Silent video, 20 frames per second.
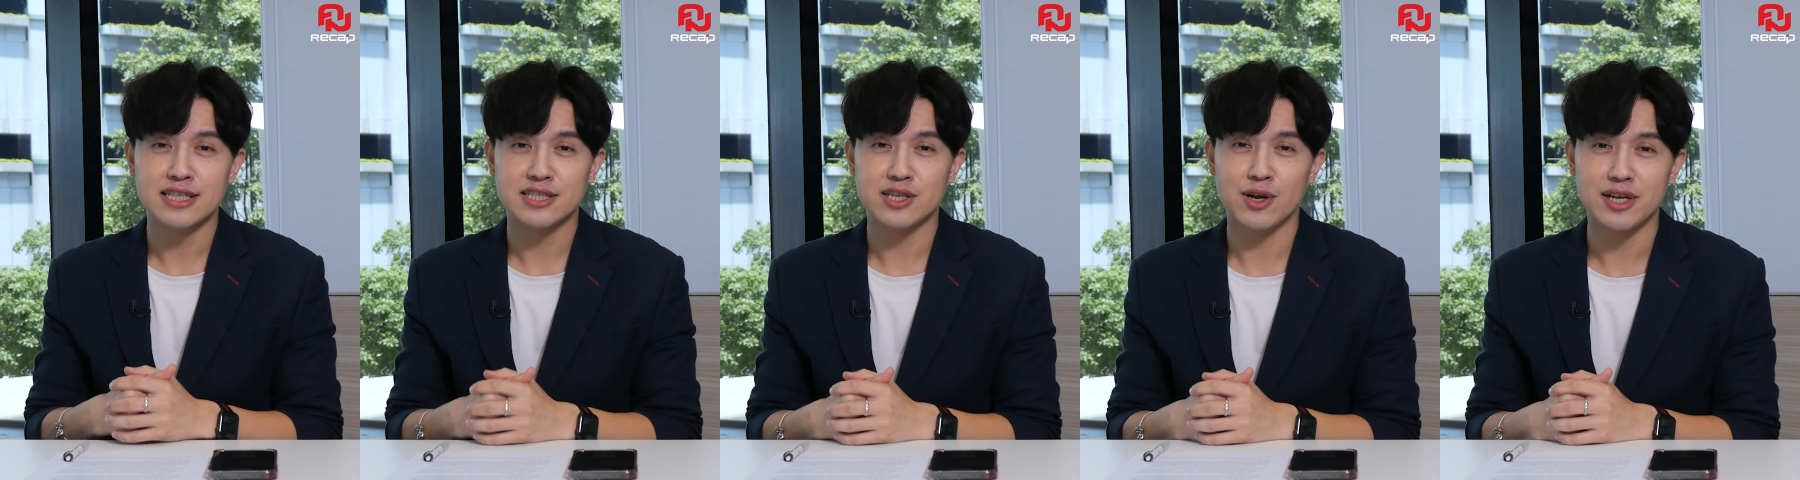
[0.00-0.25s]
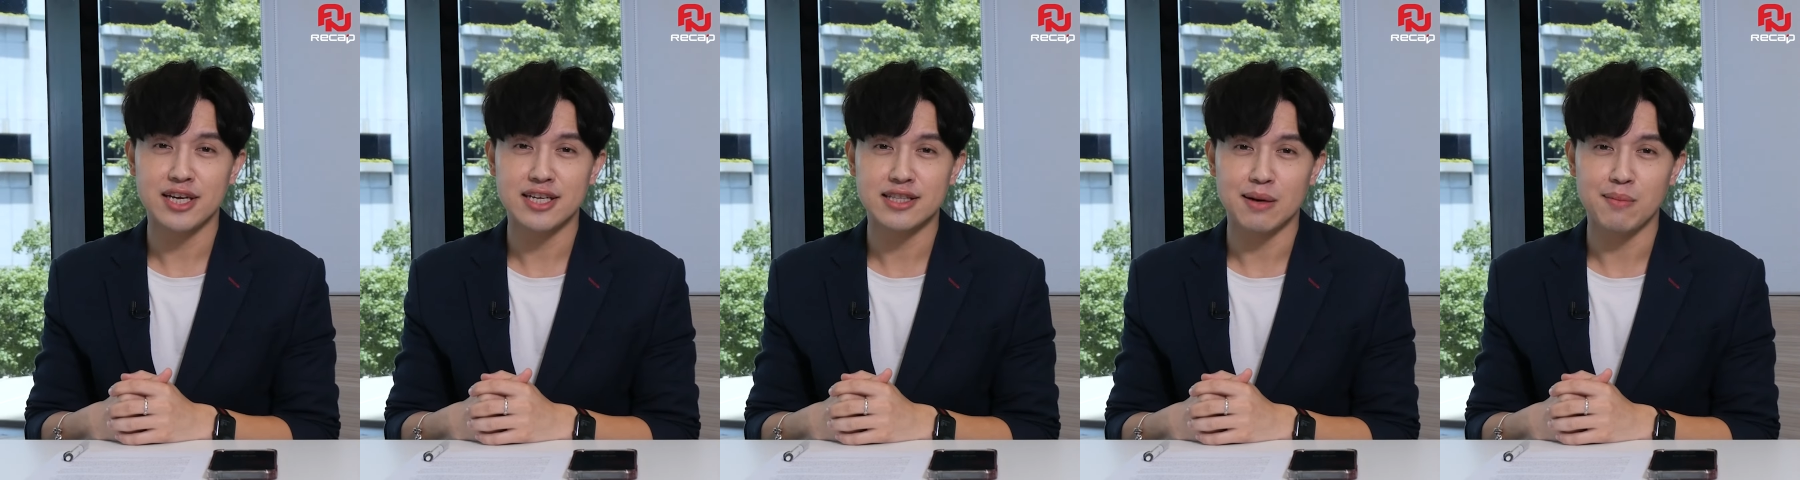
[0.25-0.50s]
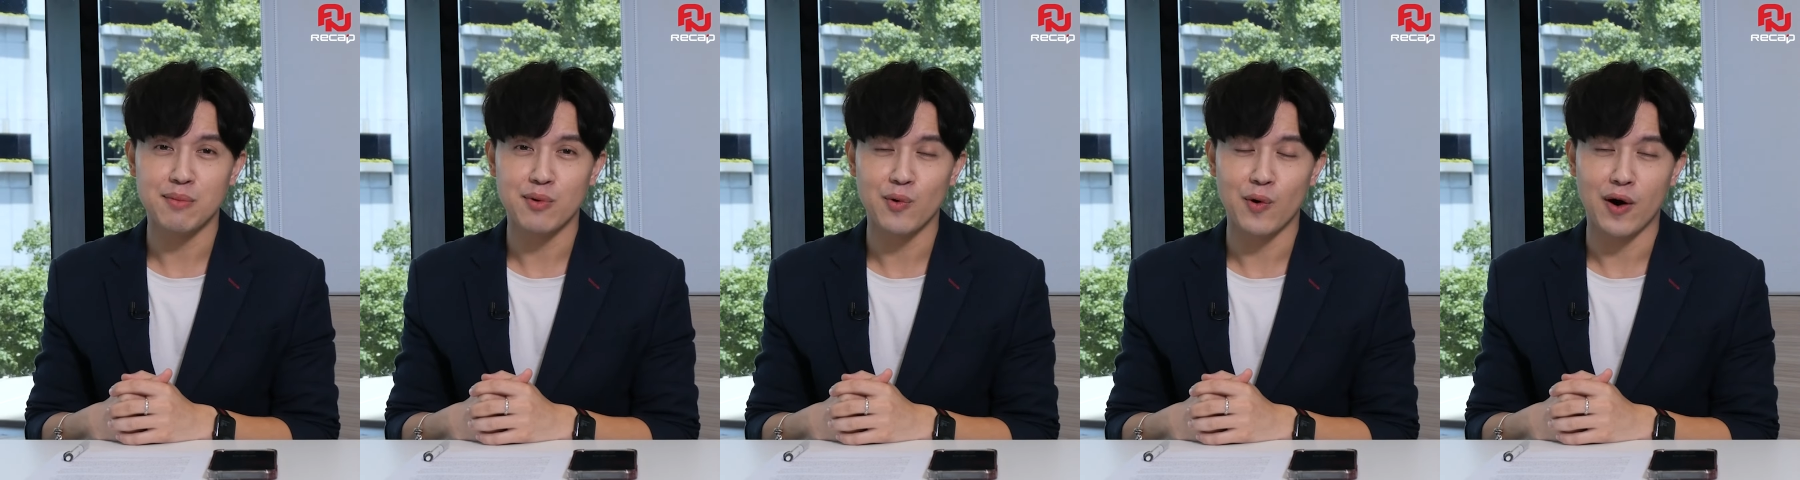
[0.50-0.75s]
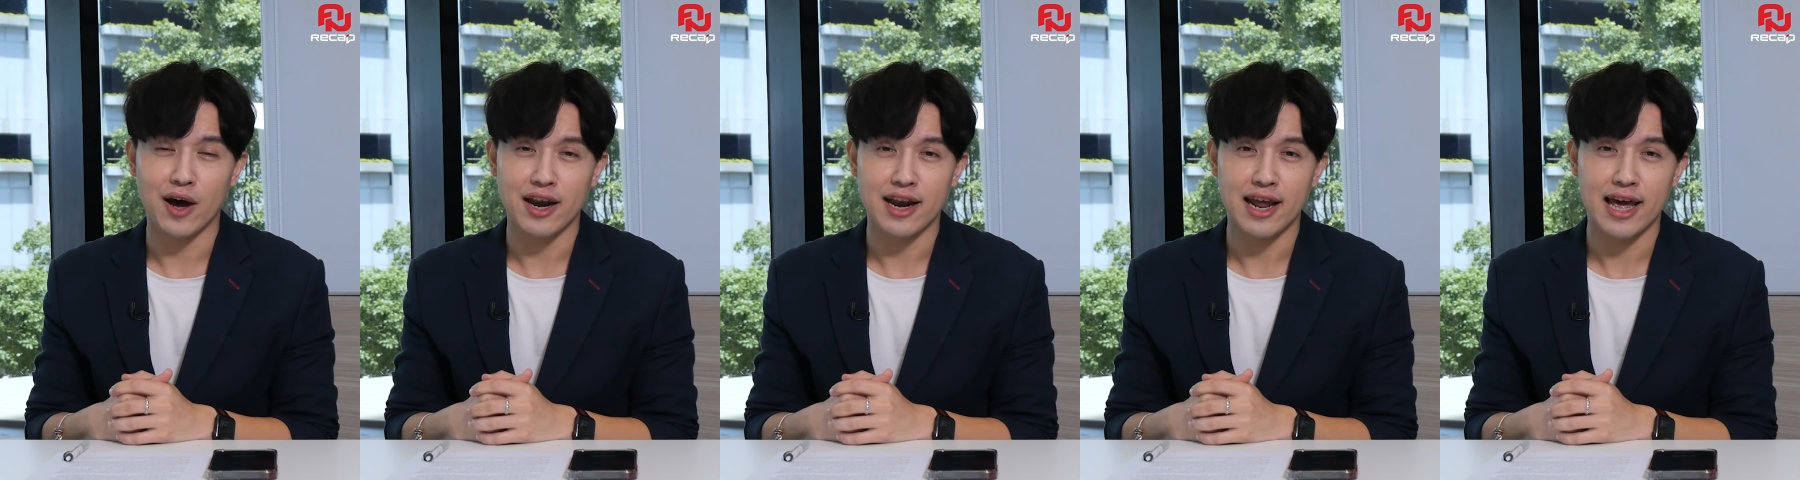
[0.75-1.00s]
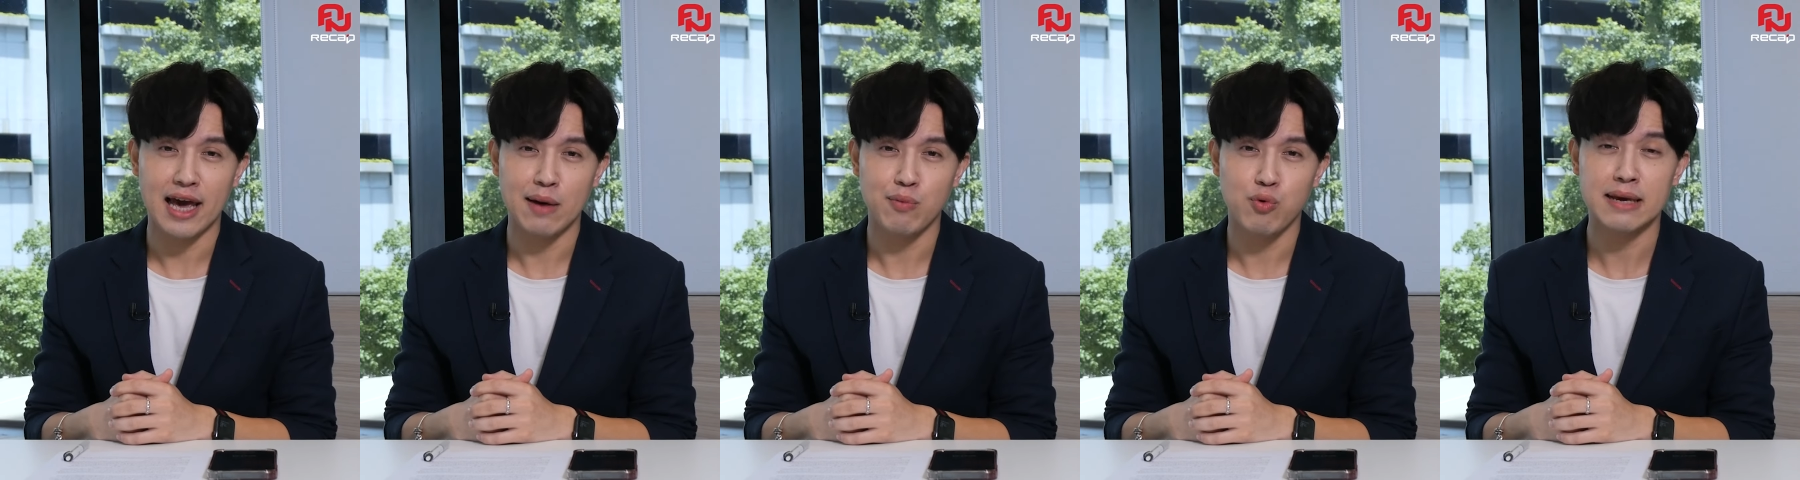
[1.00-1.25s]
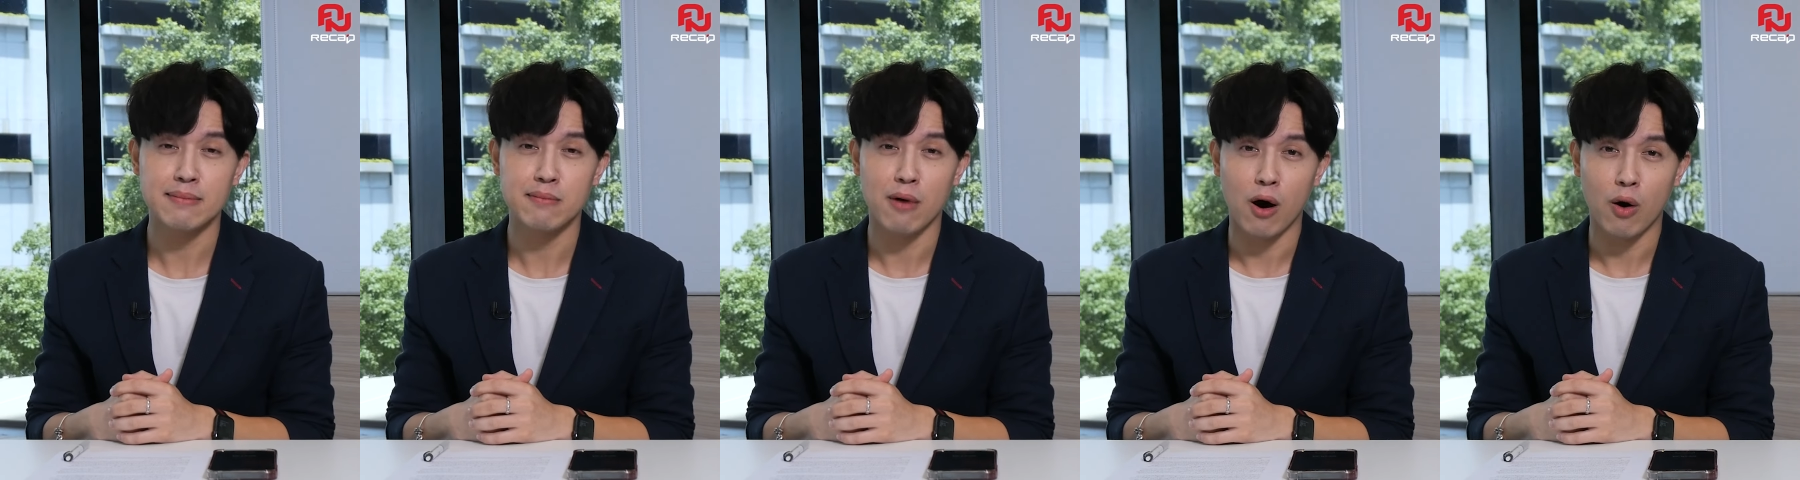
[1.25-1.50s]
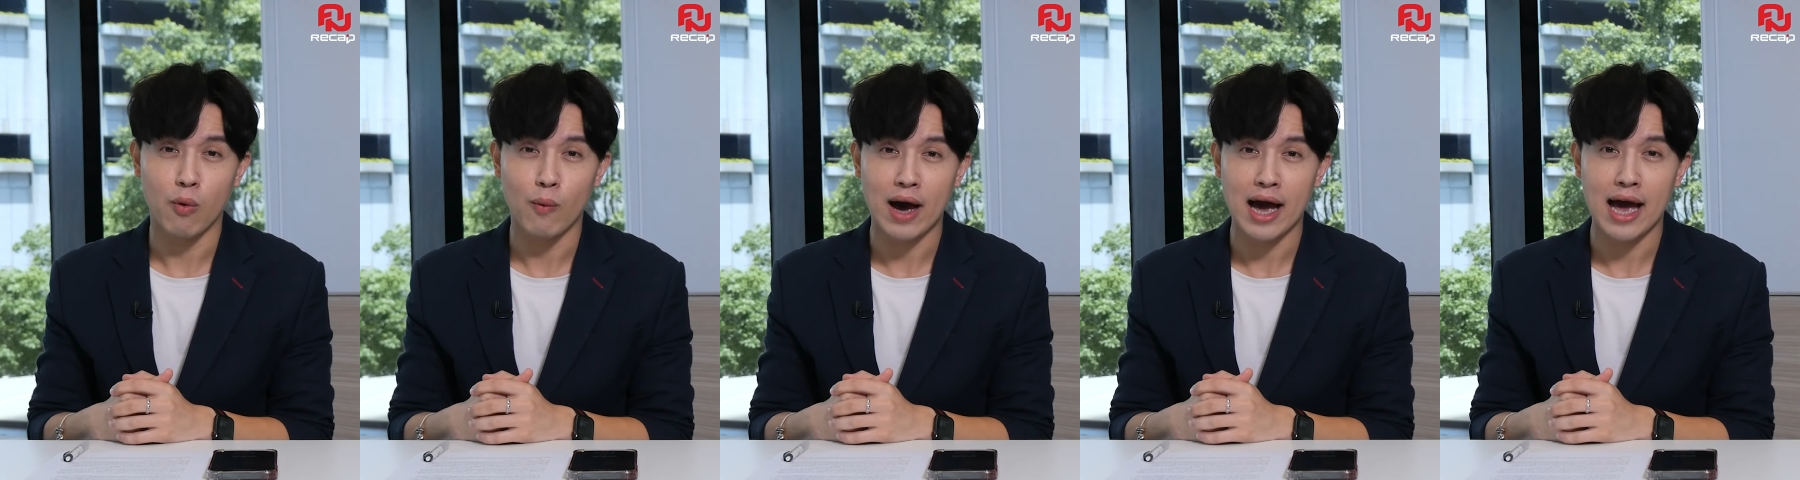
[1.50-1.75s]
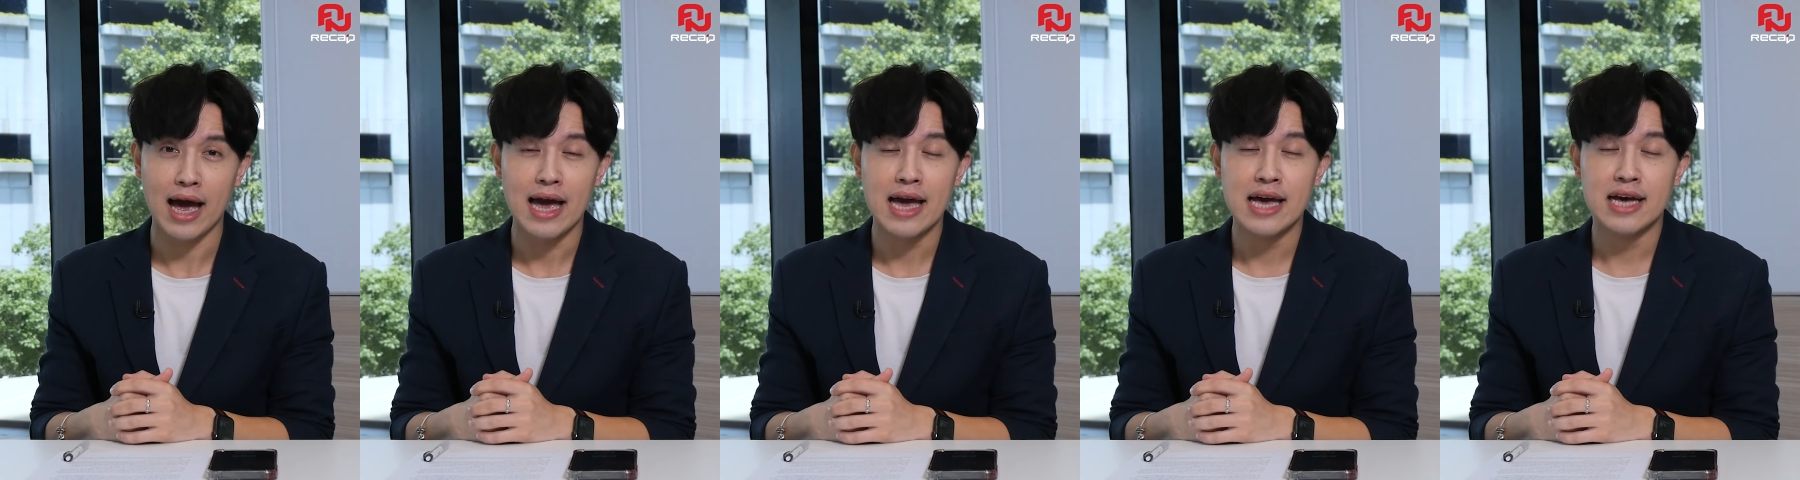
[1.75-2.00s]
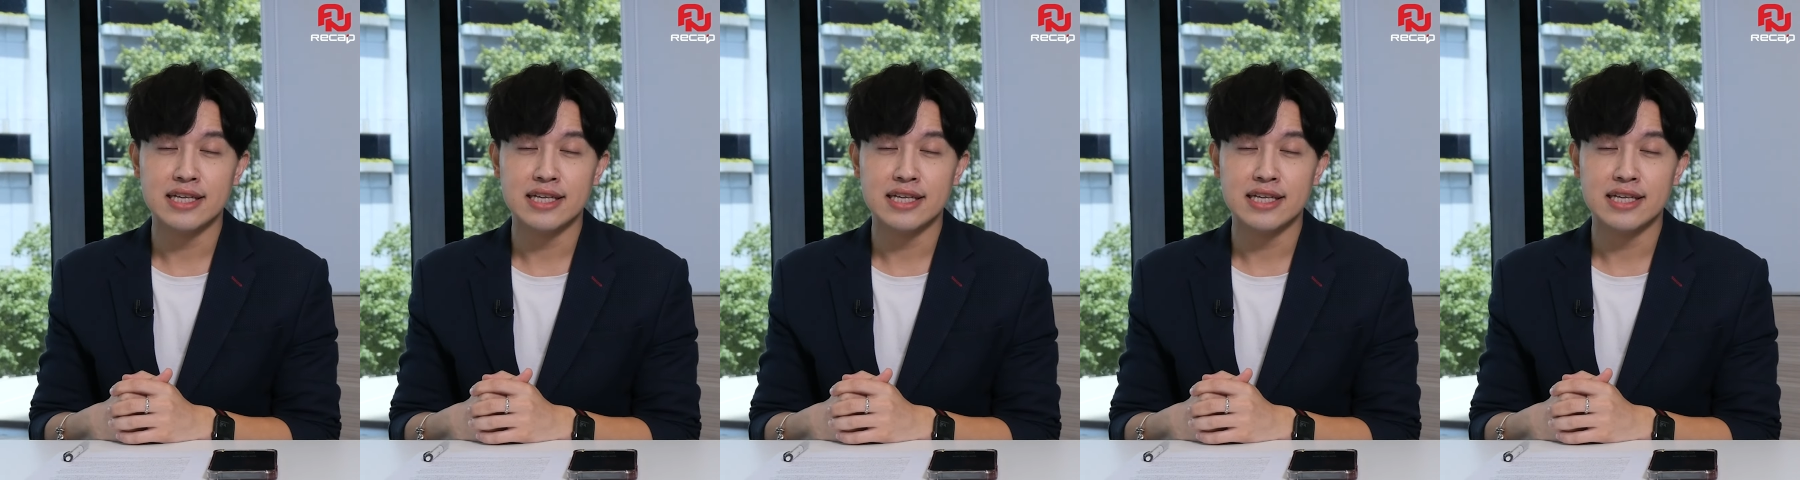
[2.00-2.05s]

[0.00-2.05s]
เจ้าหน้าที่ตำรวจนะครับได้บอกว่า